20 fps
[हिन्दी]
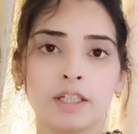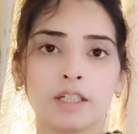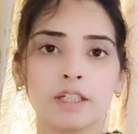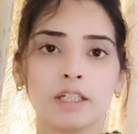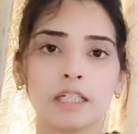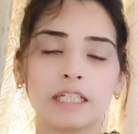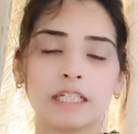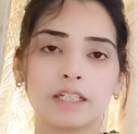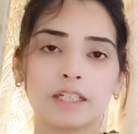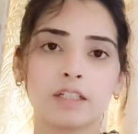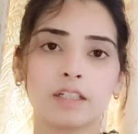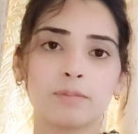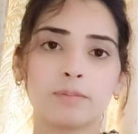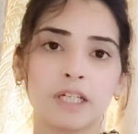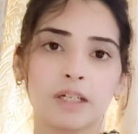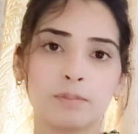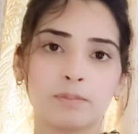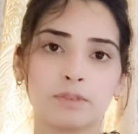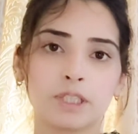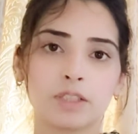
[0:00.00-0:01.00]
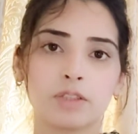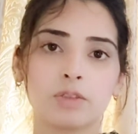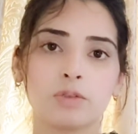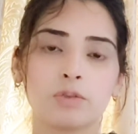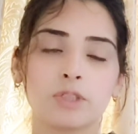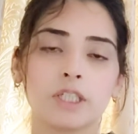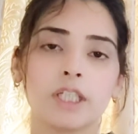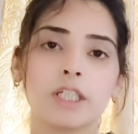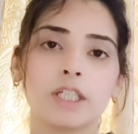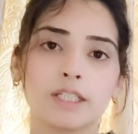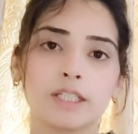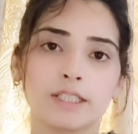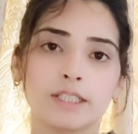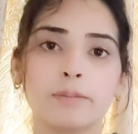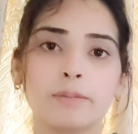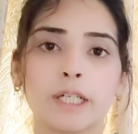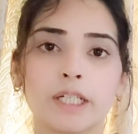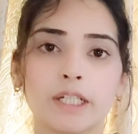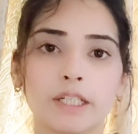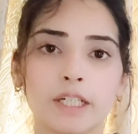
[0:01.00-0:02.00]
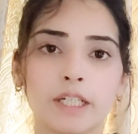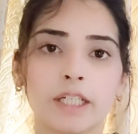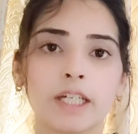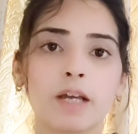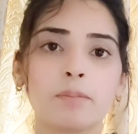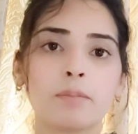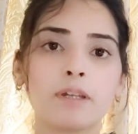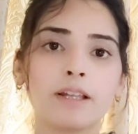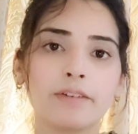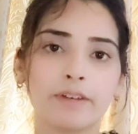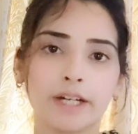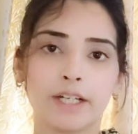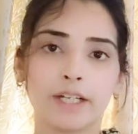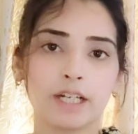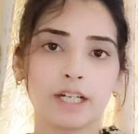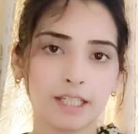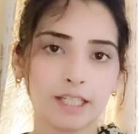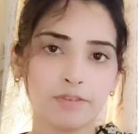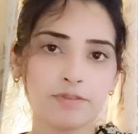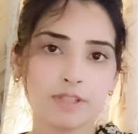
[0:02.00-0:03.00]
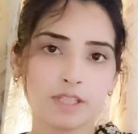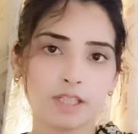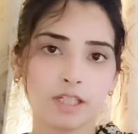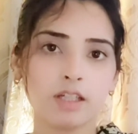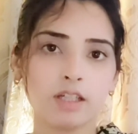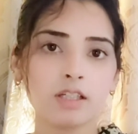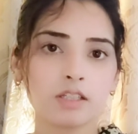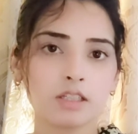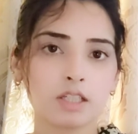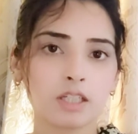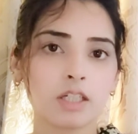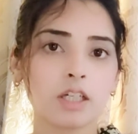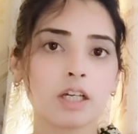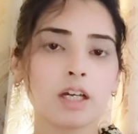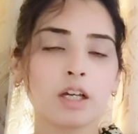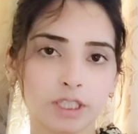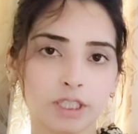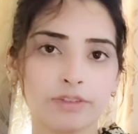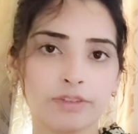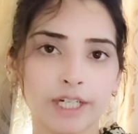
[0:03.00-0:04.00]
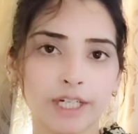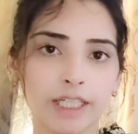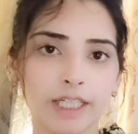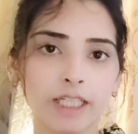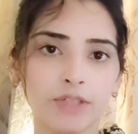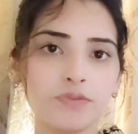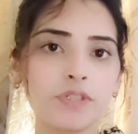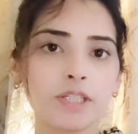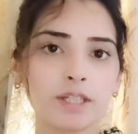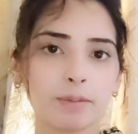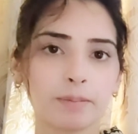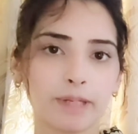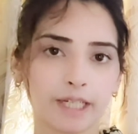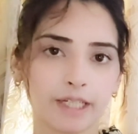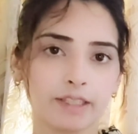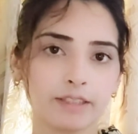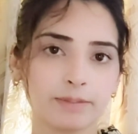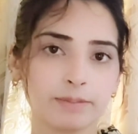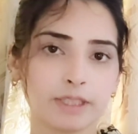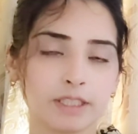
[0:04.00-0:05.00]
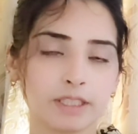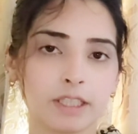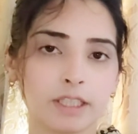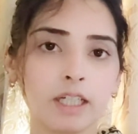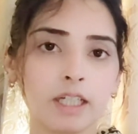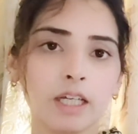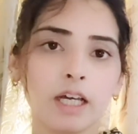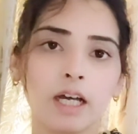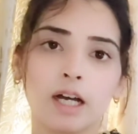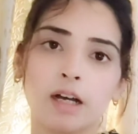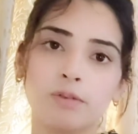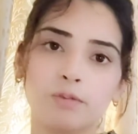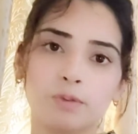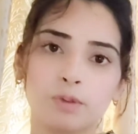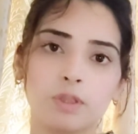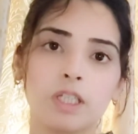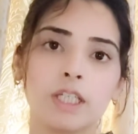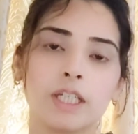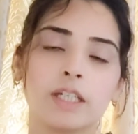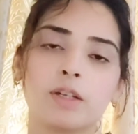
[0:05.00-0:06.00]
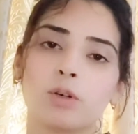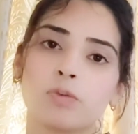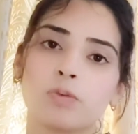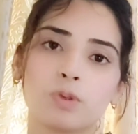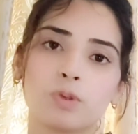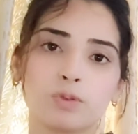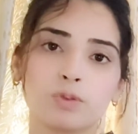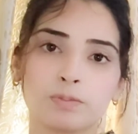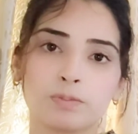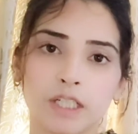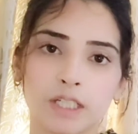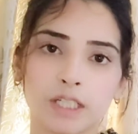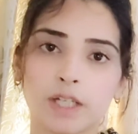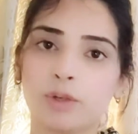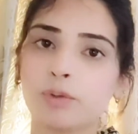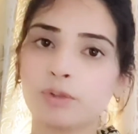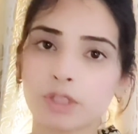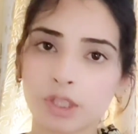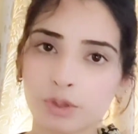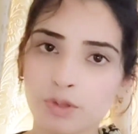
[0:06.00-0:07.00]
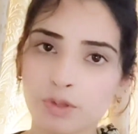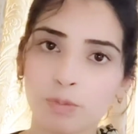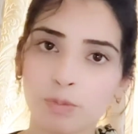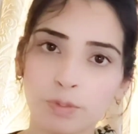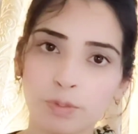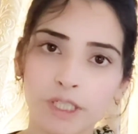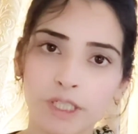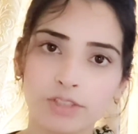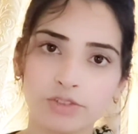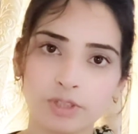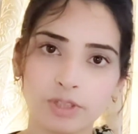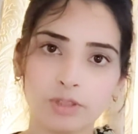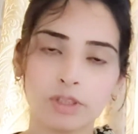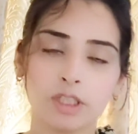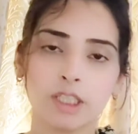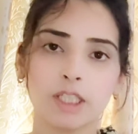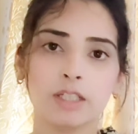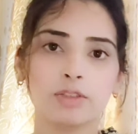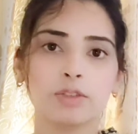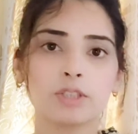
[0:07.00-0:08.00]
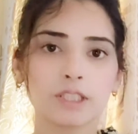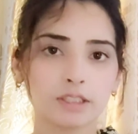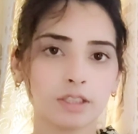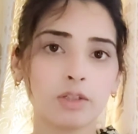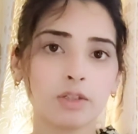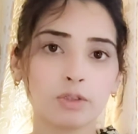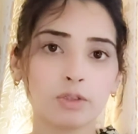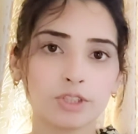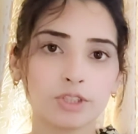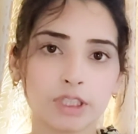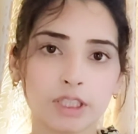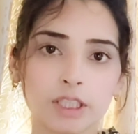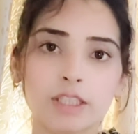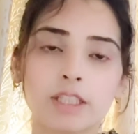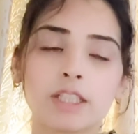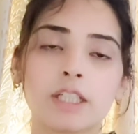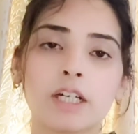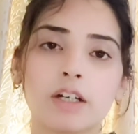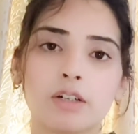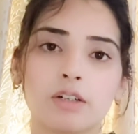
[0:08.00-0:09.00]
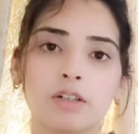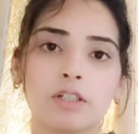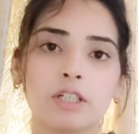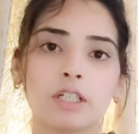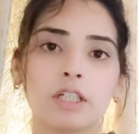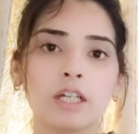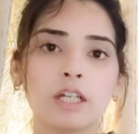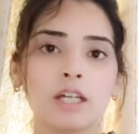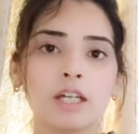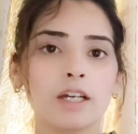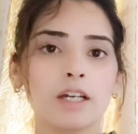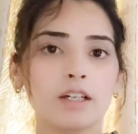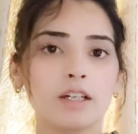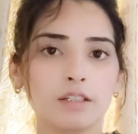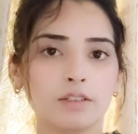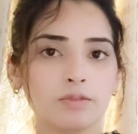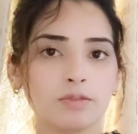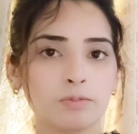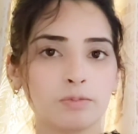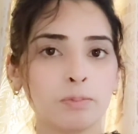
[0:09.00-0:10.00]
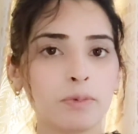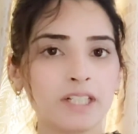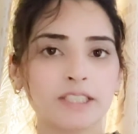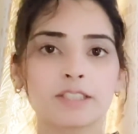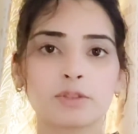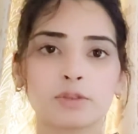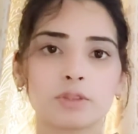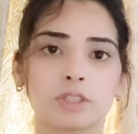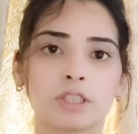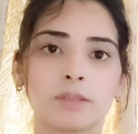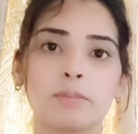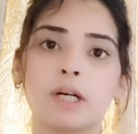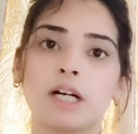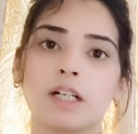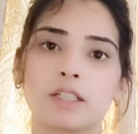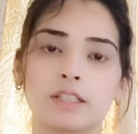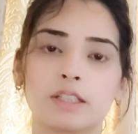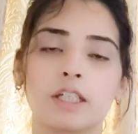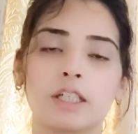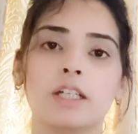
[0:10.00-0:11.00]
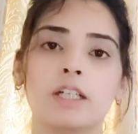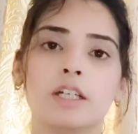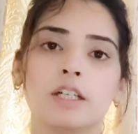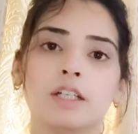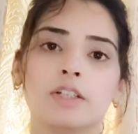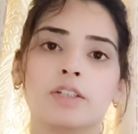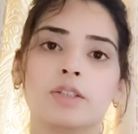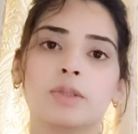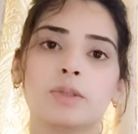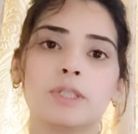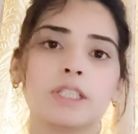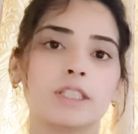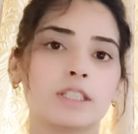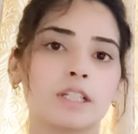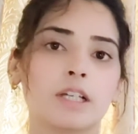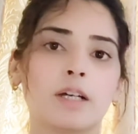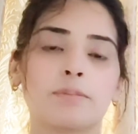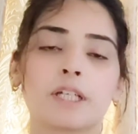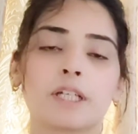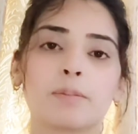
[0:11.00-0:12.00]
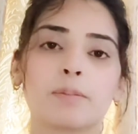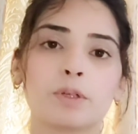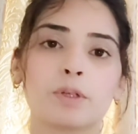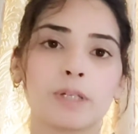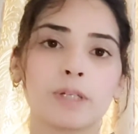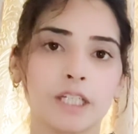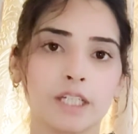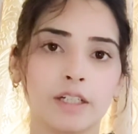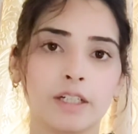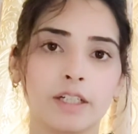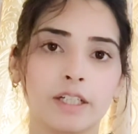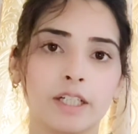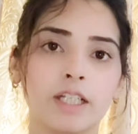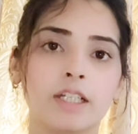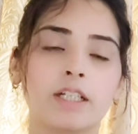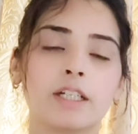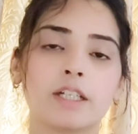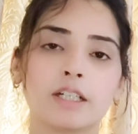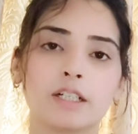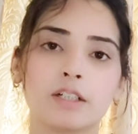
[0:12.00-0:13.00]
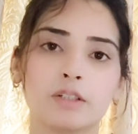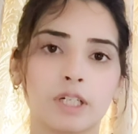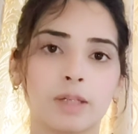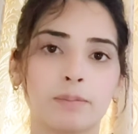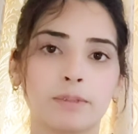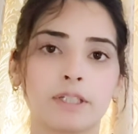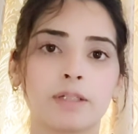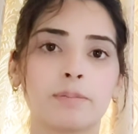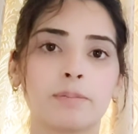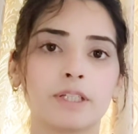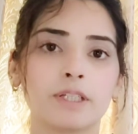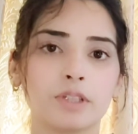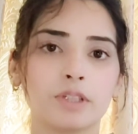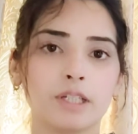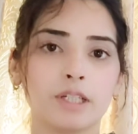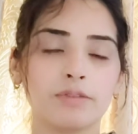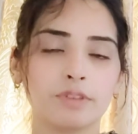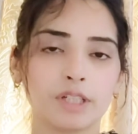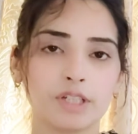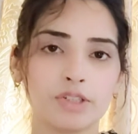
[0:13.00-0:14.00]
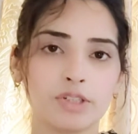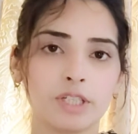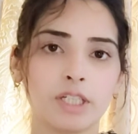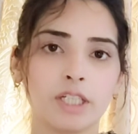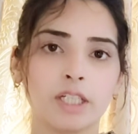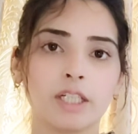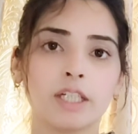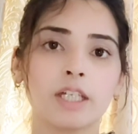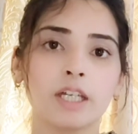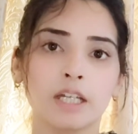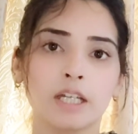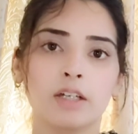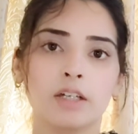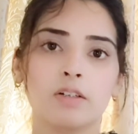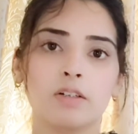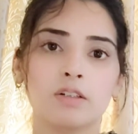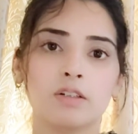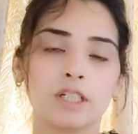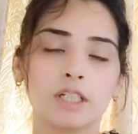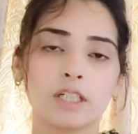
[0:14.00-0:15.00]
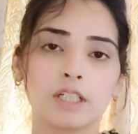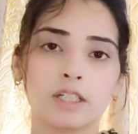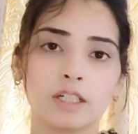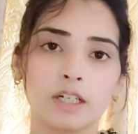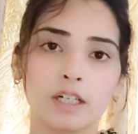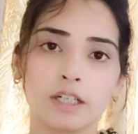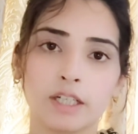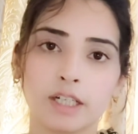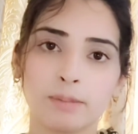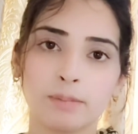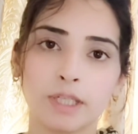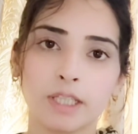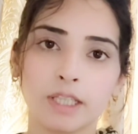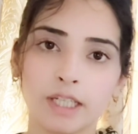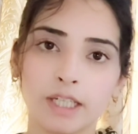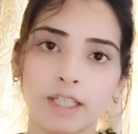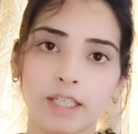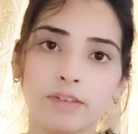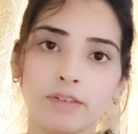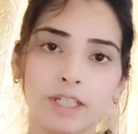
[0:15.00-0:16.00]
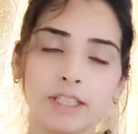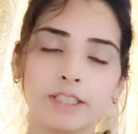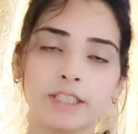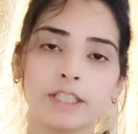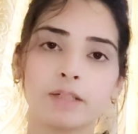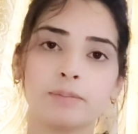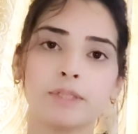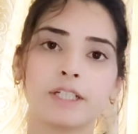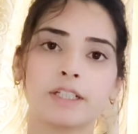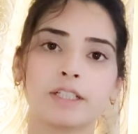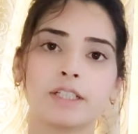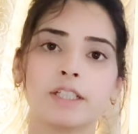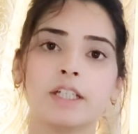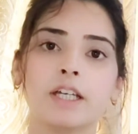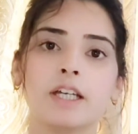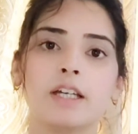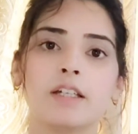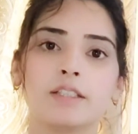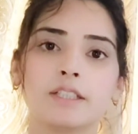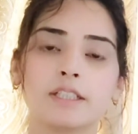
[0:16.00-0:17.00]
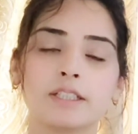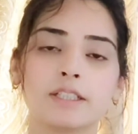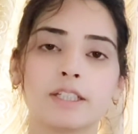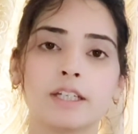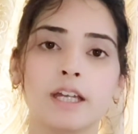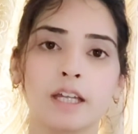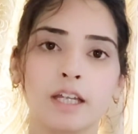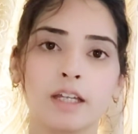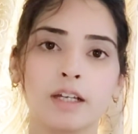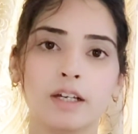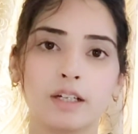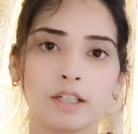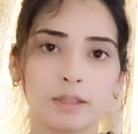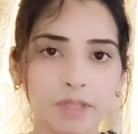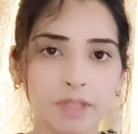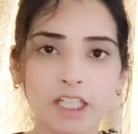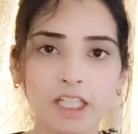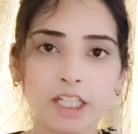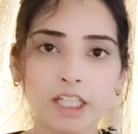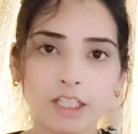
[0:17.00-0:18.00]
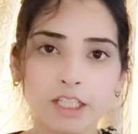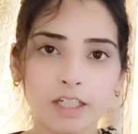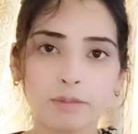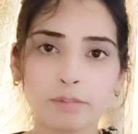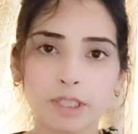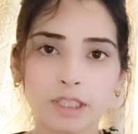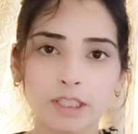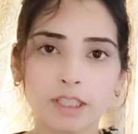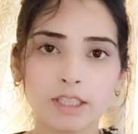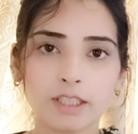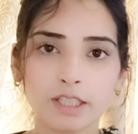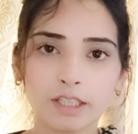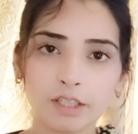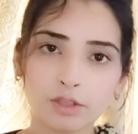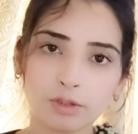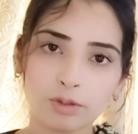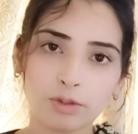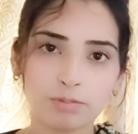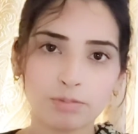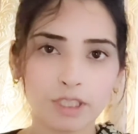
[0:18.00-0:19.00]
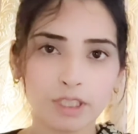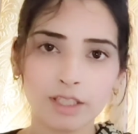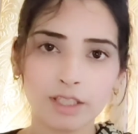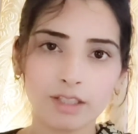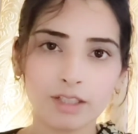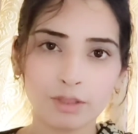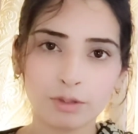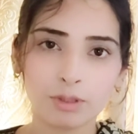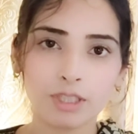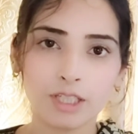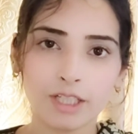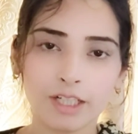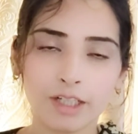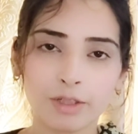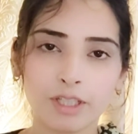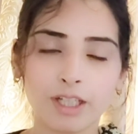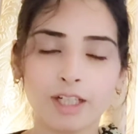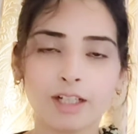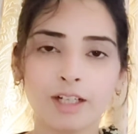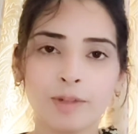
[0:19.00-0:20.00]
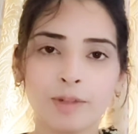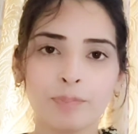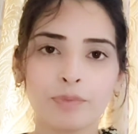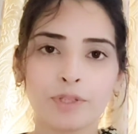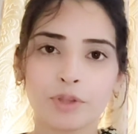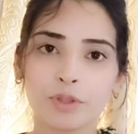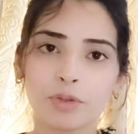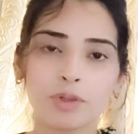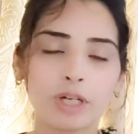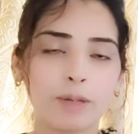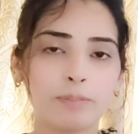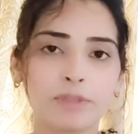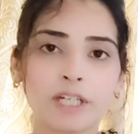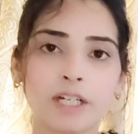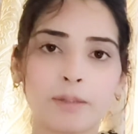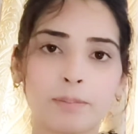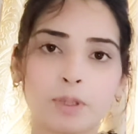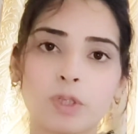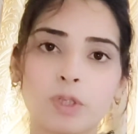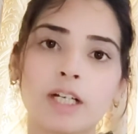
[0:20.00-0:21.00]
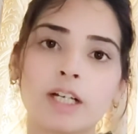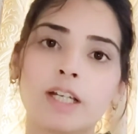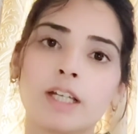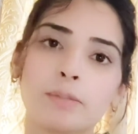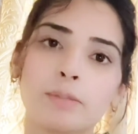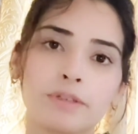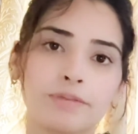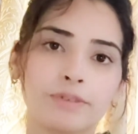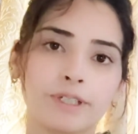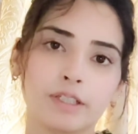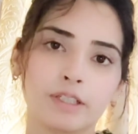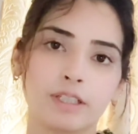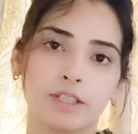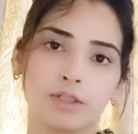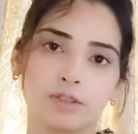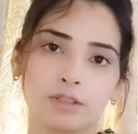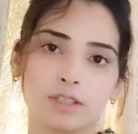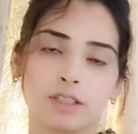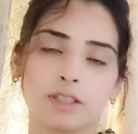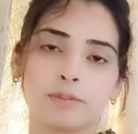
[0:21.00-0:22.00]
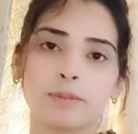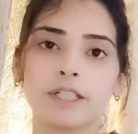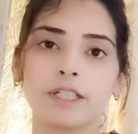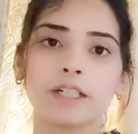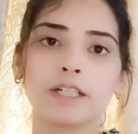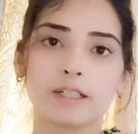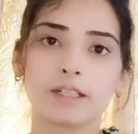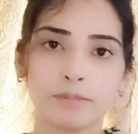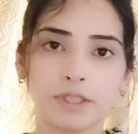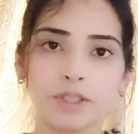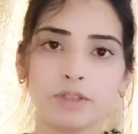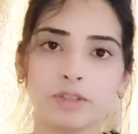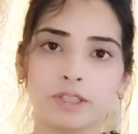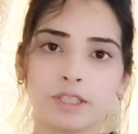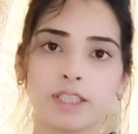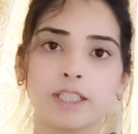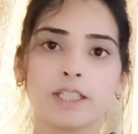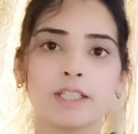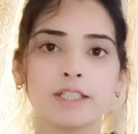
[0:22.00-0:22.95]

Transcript: लेकिन मैं आपसे कहूँगी कि इससे बेटर है कि आप लिवेंडर लीव्स लें ठीक है तो लिवेंडर लीव्स के पैकेट्स मिलते हैं आप वो लें और वो उनमें रखें उसकी खुशबू भी अच्छी होती है इंसानों को अच्छी लगती है और बग्स उससे भागती हैं तो इस तरह आपके कपड़ों में कीड़ा नहीं लगेगा और आपके कपड़े जो हैं फ्रेश रहेंगे और अगर आप अंधेरे वाली जगह पर रखते हैं जैसे अगर पेटी के अंदर कपड़े चले जाएंगे तो पेटी के अंदर तो अंधेरा ही होता ना तो आपके कपड़ों का कलर भी फेड नहीं होगा कपड़े ख़राब नहीं होंगे